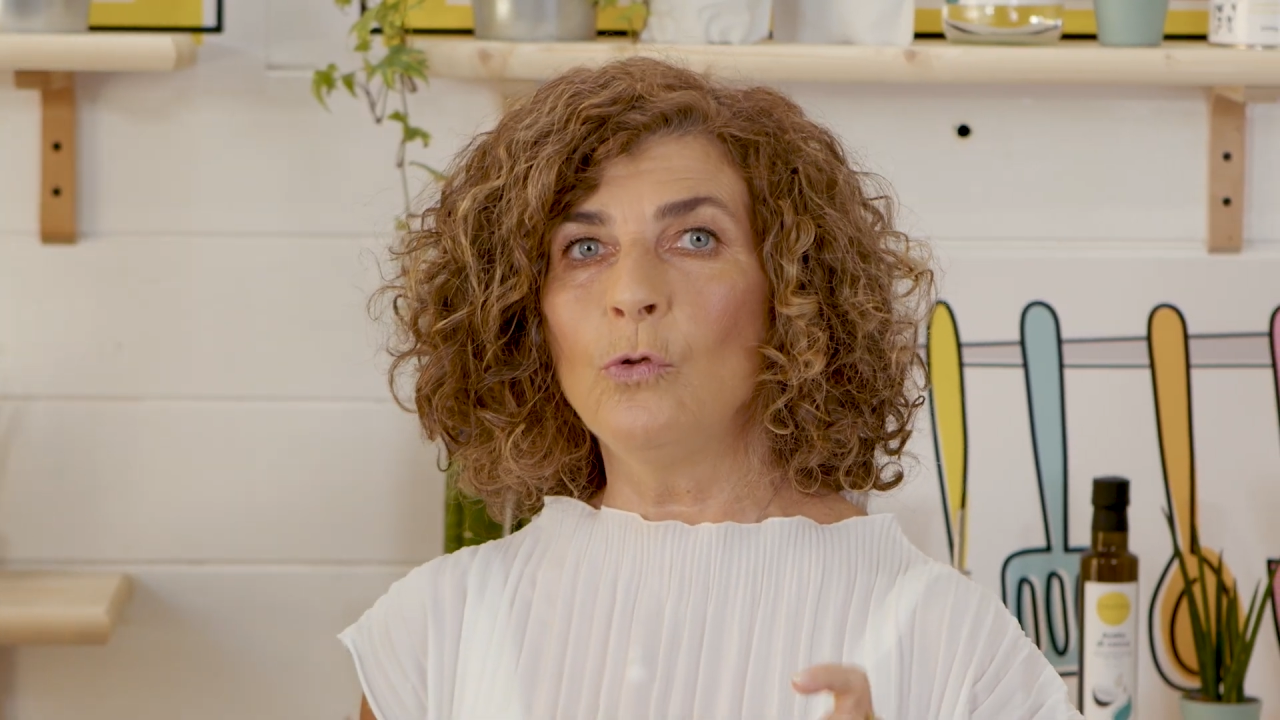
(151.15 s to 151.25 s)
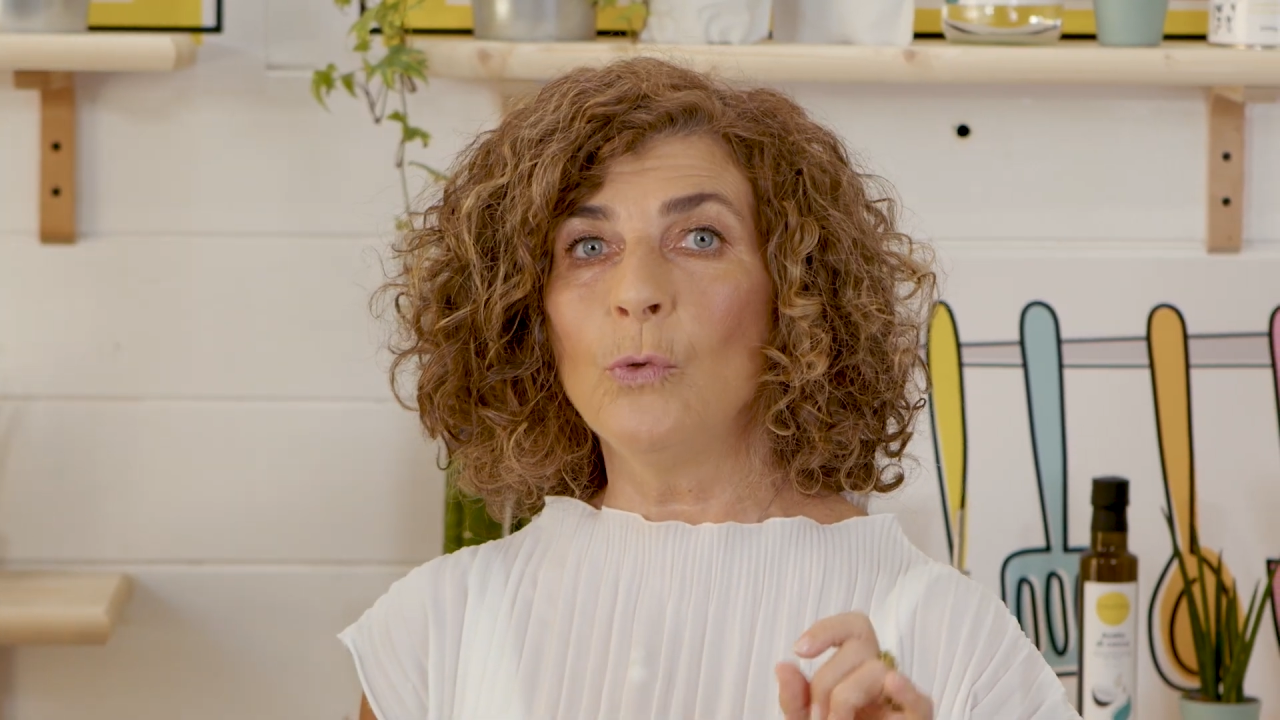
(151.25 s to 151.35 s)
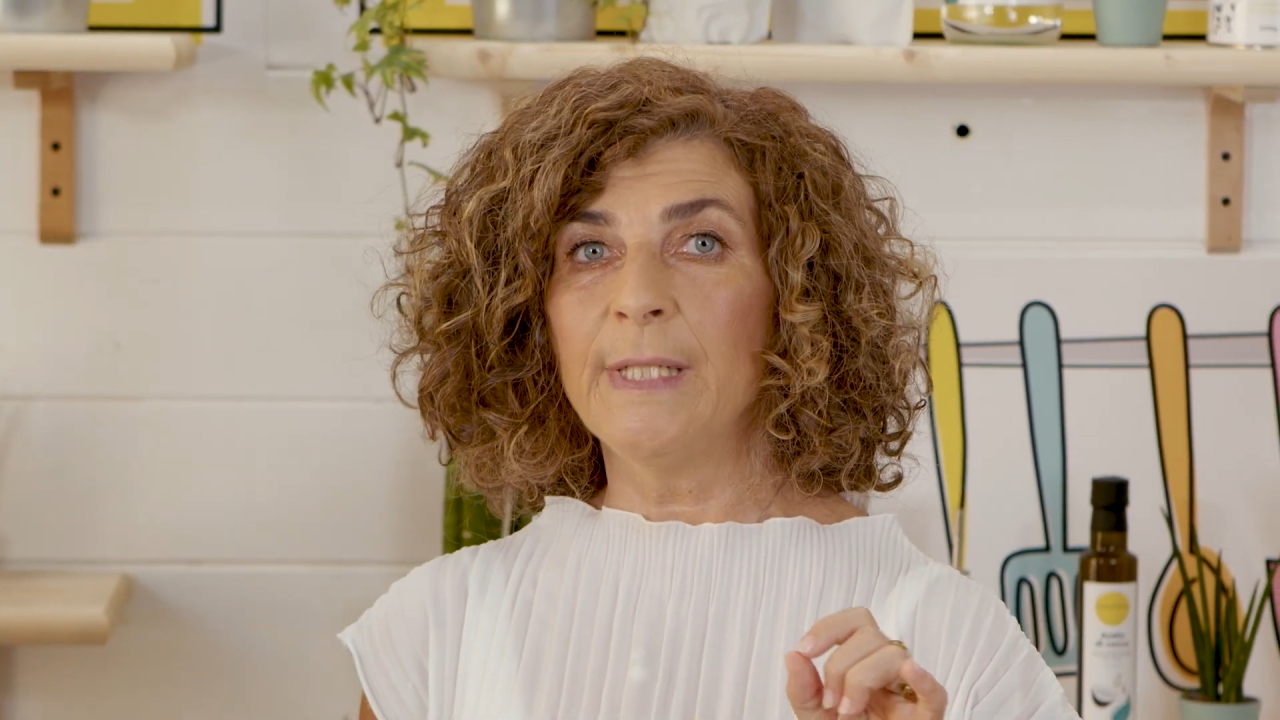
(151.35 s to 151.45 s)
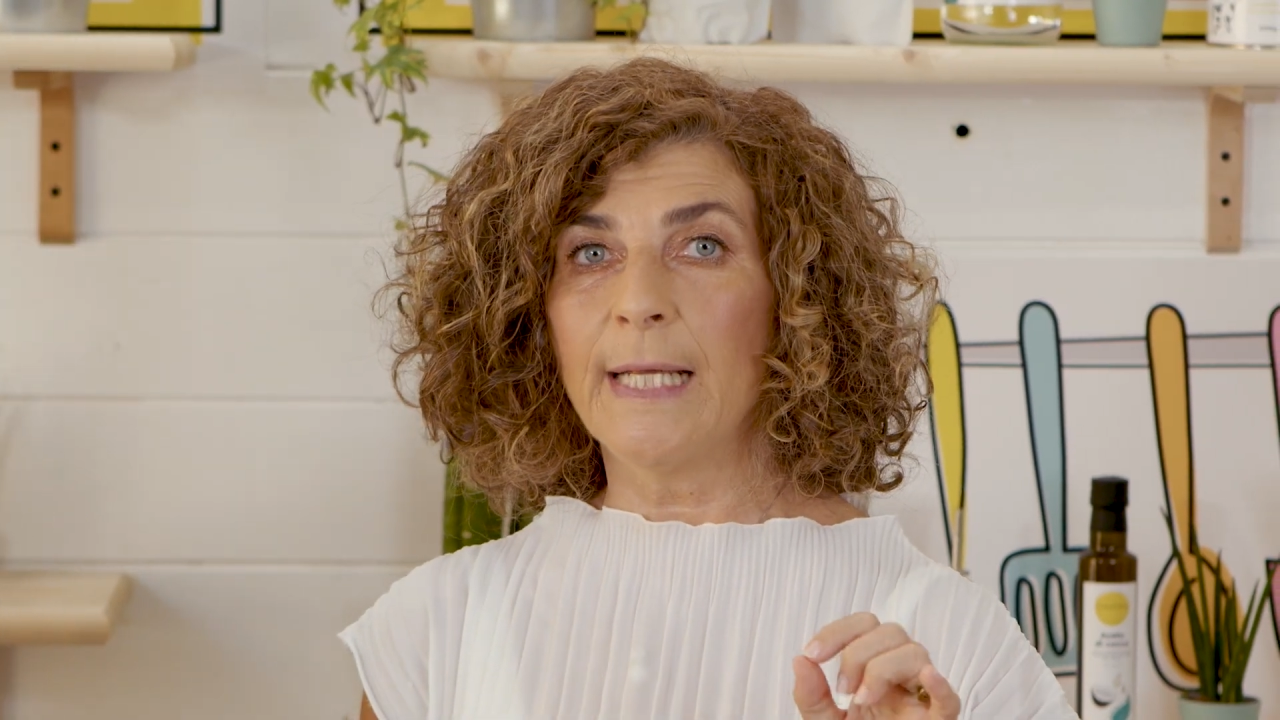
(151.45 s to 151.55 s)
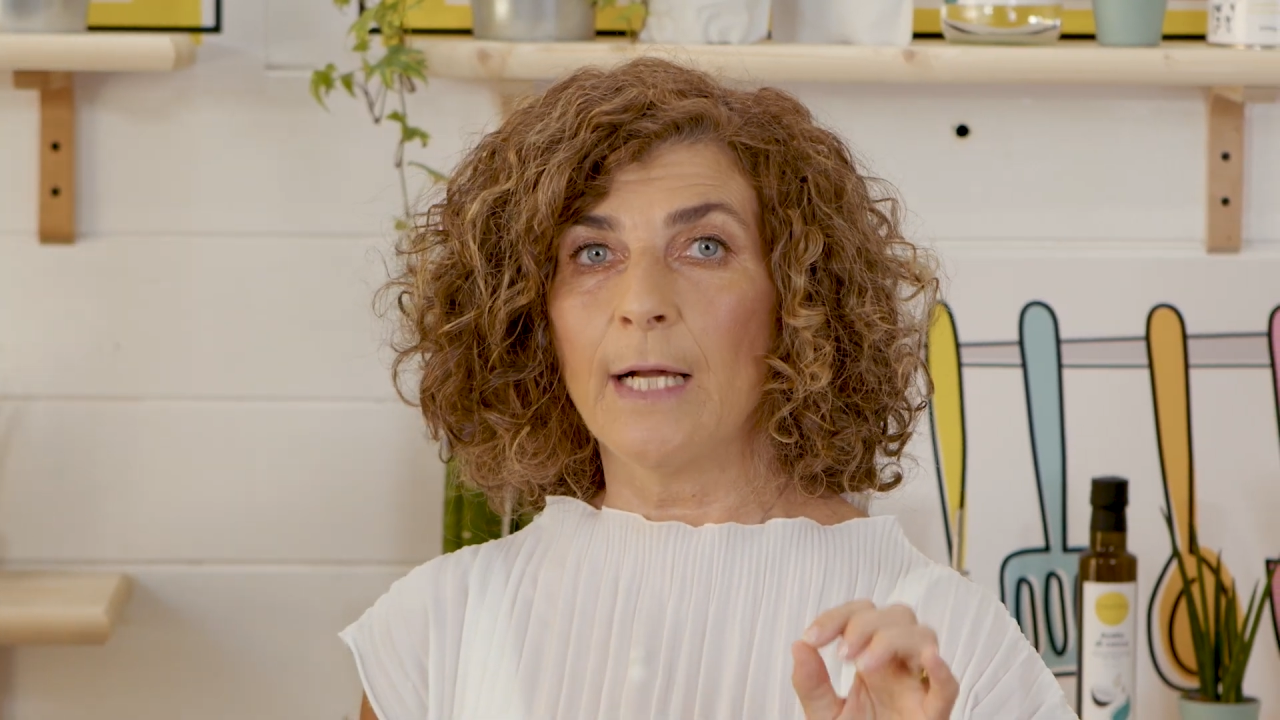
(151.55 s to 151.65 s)

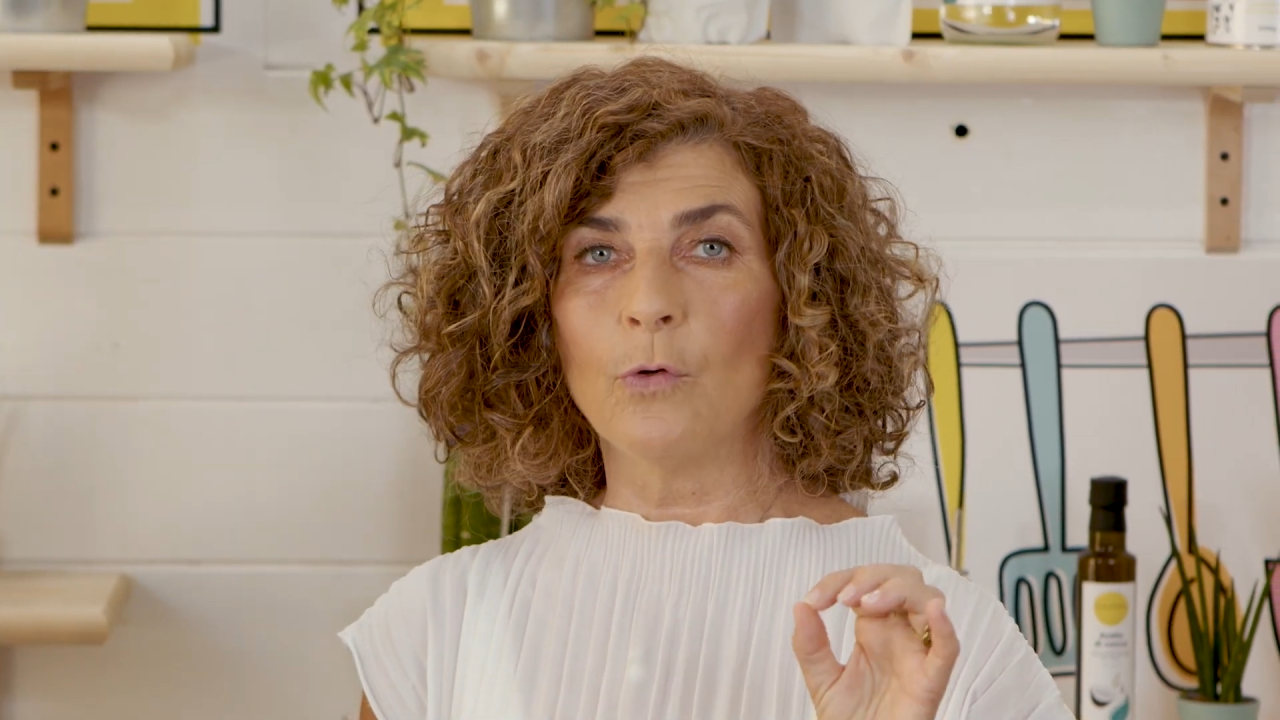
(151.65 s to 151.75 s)
l'unica